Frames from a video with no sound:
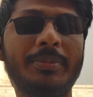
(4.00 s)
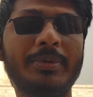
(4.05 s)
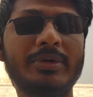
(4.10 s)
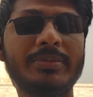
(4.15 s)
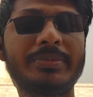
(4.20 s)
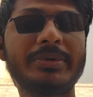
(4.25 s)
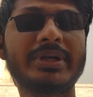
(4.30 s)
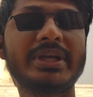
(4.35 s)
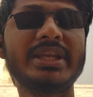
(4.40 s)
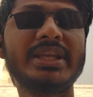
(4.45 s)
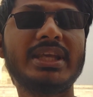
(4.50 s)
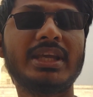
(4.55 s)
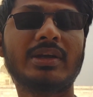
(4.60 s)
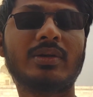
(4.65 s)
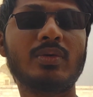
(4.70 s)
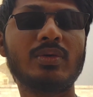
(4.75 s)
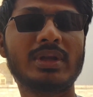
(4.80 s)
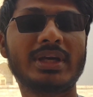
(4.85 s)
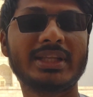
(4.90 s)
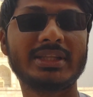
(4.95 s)
অপূর্বকে নিয়ে
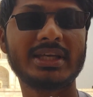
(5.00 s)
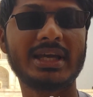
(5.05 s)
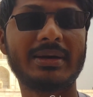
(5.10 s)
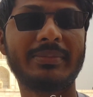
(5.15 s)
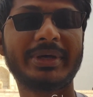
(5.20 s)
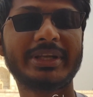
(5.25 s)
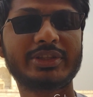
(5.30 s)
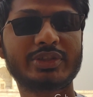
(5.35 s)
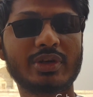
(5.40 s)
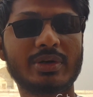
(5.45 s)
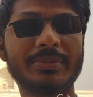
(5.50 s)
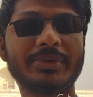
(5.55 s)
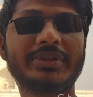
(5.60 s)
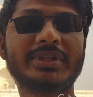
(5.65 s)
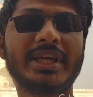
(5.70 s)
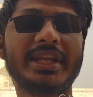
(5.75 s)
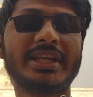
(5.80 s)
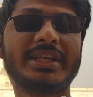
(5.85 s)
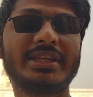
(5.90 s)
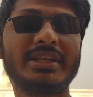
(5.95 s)
কলকাতায় আমার
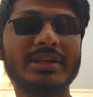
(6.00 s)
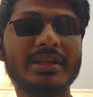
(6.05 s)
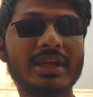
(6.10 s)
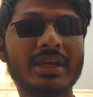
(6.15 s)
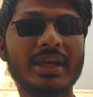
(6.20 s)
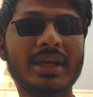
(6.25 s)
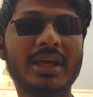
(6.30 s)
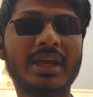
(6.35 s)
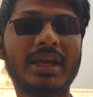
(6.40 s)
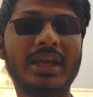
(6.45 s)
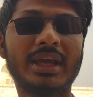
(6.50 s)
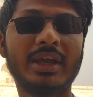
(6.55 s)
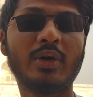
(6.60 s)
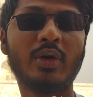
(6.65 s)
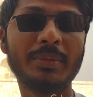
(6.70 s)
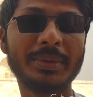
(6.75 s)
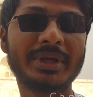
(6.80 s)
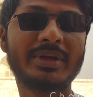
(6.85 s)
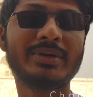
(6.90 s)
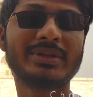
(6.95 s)
চমৎকার একটি
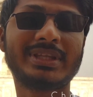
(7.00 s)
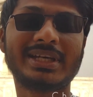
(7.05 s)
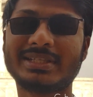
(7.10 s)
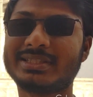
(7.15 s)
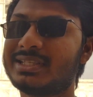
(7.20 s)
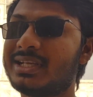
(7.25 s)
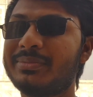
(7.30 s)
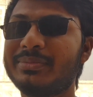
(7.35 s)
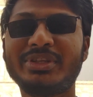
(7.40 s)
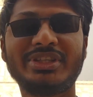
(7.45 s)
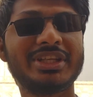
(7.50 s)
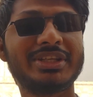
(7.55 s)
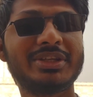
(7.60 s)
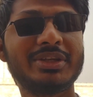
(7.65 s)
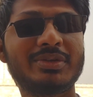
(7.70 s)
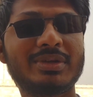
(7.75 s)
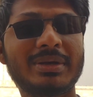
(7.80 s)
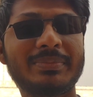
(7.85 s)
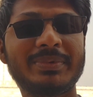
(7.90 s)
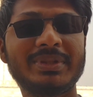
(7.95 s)
অভিজ্ঞতা আছে আমি সেটি
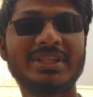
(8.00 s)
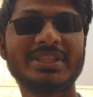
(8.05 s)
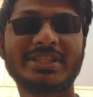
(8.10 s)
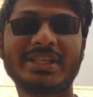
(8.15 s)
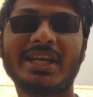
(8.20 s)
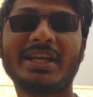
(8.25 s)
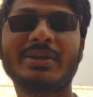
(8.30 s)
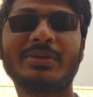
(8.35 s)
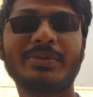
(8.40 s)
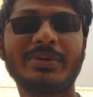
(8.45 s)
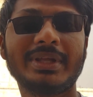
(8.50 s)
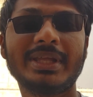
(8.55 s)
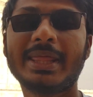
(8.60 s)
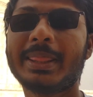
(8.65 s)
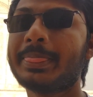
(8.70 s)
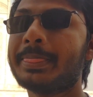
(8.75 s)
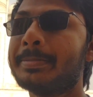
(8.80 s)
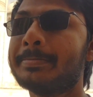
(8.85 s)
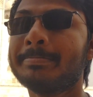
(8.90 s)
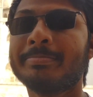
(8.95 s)
একটু আপনাদের শেয়ার করি
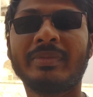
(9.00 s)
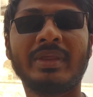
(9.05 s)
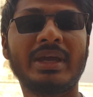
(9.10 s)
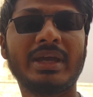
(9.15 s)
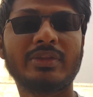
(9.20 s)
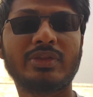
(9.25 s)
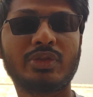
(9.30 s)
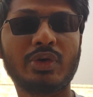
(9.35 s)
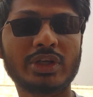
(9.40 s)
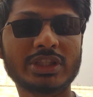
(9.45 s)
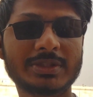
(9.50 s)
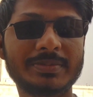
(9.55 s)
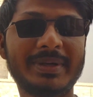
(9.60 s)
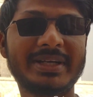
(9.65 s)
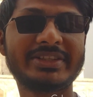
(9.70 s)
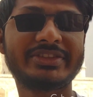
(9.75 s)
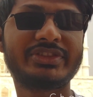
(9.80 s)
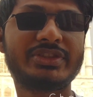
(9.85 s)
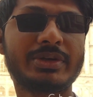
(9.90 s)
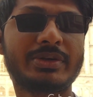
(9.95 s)
দশ
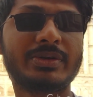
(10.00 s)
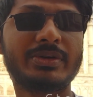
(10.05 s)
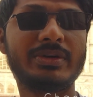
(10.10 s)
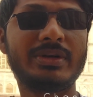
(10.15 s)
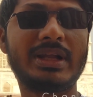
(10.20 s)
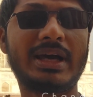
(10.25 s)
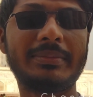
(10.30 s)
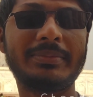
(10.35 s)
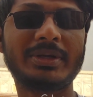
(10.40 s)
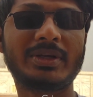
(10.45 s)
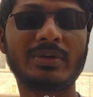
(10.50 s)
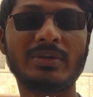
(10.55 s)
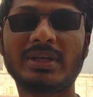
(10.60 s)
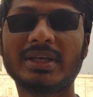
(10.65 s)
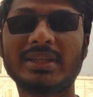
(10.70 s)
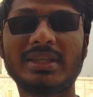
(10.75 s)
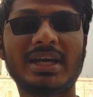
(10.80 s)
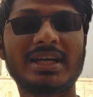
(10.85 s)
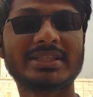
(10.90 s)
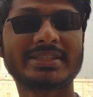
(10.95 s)
মার্চ যখন আমি
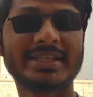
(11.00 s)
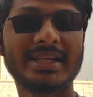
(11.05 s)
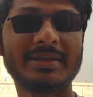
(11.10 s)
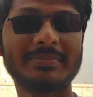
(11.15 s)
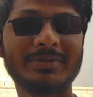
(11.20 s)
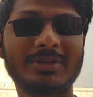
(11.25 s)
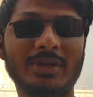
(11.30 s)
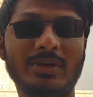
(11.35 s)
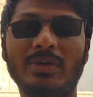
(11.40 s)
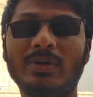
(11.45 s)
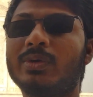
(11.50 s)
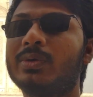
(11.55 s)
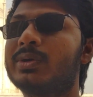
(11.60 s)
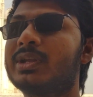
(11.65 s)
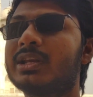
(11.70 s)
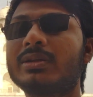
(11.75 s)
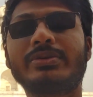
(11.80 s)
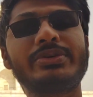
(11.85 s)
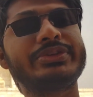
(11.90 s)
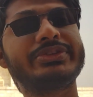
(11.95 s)
কলকাতায় আসলাম তখন
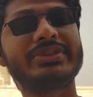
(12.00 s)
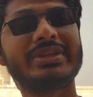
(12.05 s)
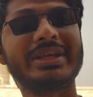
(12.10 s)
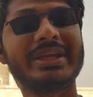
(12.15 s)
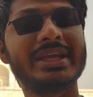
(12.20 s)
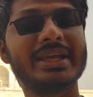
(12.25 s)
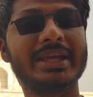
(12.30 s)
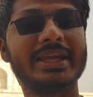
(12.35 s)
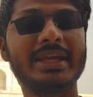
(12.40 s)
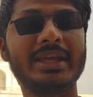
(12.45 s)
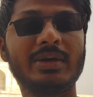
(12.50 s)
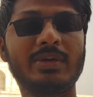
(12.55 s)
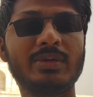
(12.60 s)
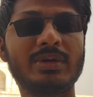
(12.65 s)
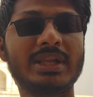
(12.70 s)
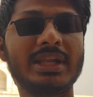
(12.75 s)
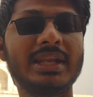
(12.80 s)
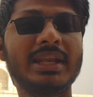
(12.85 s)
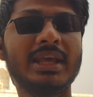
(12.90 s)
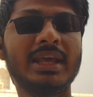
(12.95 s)
হোটেল খুঁজতে গিয়ে
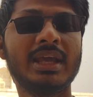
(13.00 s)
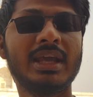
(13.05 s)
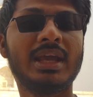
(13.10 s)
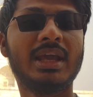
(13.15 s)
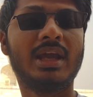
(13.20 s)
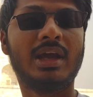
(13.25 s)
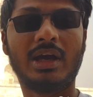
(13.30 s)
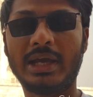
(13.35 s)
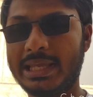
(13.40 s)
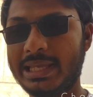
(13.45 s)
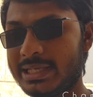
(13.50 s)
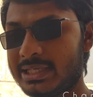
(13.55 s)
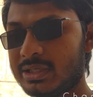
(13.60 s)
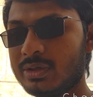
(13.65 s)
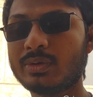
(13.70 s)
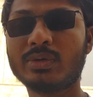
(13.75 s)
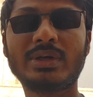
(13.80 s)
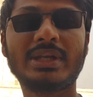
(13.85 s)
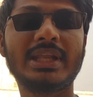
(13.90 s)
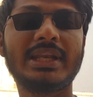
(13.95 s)
হোটেল একটি
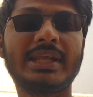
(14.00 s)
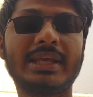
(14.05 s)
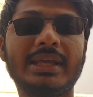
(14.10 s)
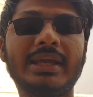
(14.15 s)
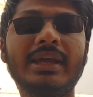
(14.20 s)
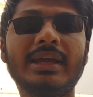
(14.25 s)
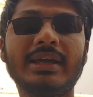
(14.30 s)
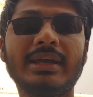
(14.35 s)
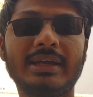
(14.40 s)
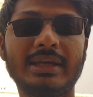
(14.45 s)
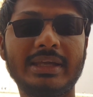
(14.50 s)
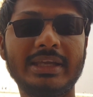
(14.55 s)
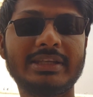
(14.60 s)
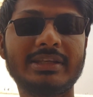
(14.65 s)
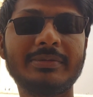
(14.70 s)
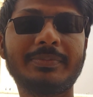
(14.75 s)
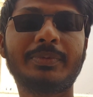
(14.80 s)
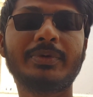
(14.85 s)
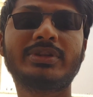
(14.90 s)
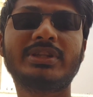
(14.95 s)
হোটেলে
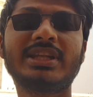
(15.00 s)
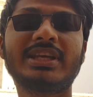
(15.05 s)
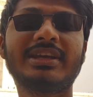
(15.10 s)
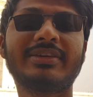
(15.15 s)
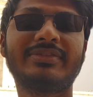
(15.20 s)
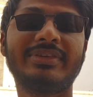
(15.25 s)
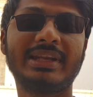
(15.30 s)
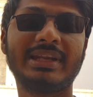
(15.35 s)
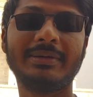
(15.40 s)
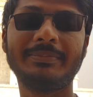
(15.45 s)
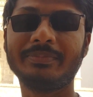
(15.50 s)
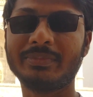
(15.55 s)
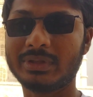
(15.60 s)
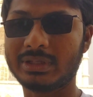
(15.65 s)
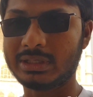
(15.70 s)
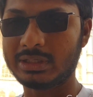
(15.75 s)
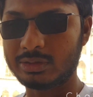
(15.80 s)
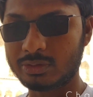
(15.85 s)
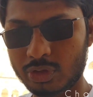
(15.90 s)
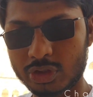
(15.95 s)
একটি পত্রিকা পেলাম
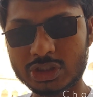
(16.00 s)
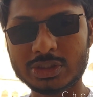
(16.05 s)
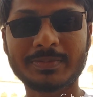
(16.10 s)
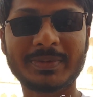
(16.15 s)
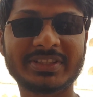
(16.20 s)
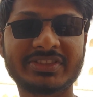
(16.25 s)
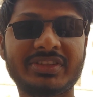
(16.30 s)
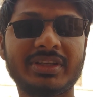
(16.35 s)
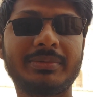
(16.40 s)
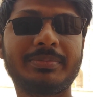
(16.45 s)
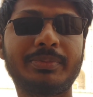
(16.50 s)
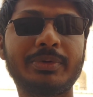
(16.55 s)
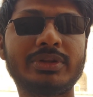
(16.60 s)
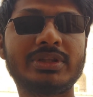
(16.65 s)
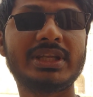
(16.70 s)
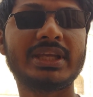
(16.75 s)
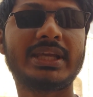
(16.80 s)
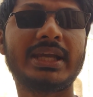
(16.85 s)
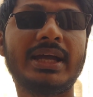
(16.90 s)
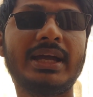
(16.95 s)
দশ মার্চের
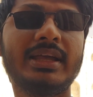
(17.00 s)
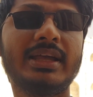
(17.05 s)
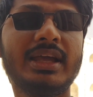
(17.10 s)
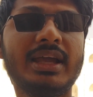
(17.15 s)
পত্রিকা